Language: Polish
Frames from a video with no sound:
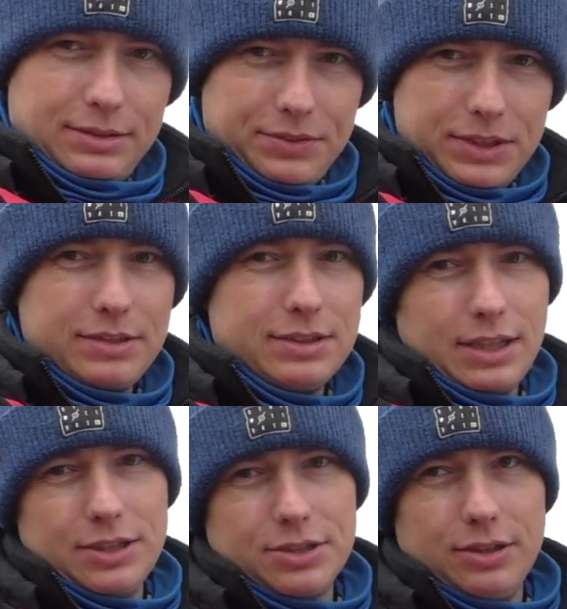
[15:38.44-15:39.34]
wszystko
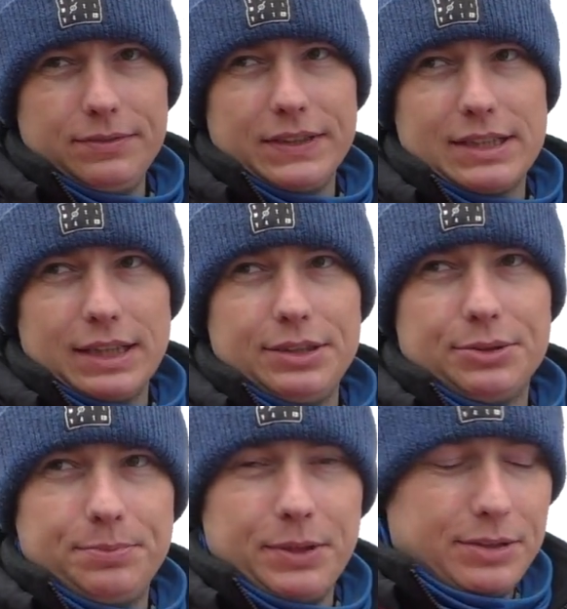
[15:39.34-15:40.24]
zależy od Was, jaki
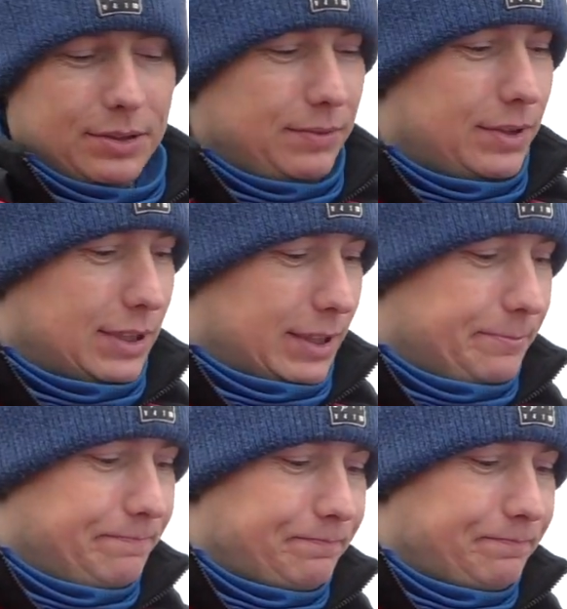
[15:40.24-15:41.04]
kupię kołowrotek.